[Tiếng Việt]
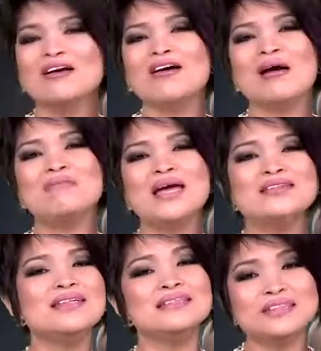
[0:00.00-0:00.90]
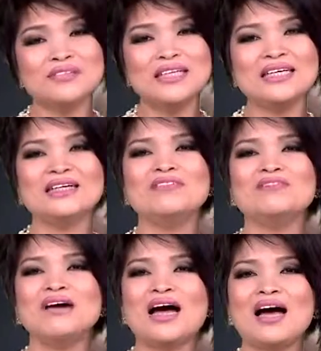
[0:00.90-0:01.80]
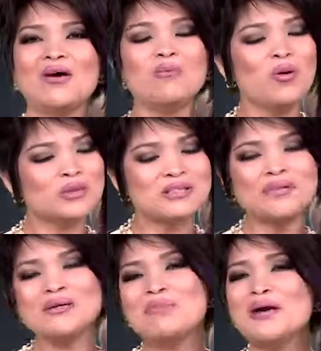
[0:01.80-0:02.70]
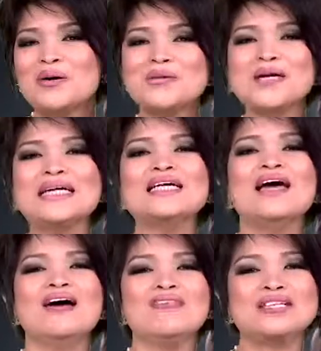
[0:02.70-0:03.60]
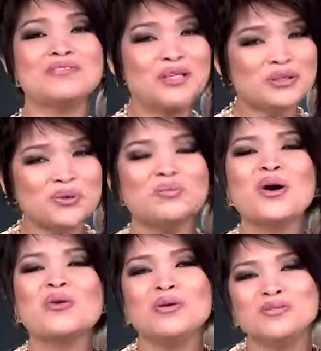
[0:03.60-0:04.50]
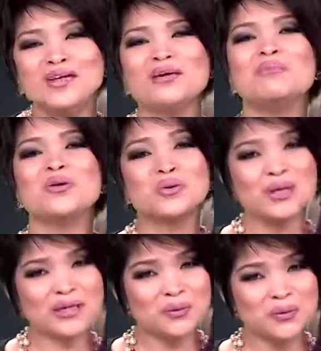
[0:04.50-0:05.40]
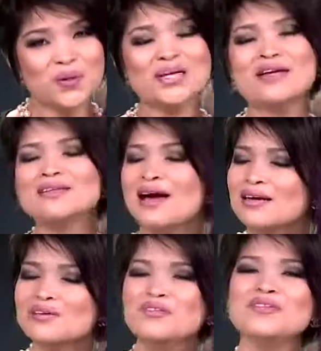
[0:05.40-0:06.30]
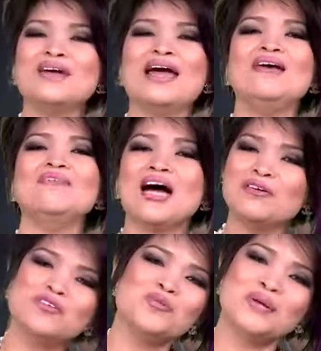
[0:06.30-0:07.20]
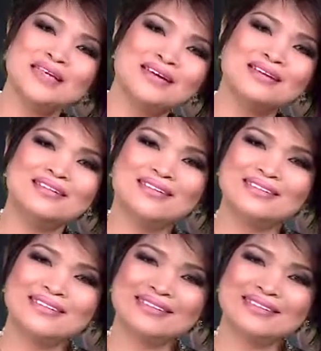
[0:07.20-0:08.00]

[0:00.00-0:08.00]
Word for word: à, mến đến Tiffany và ủng hộ Tiffany bao lâu nay và Tiffany chúc quý vị một ngày cuối tuần thật là vui vẻ và hạnh phúc bên gia đình.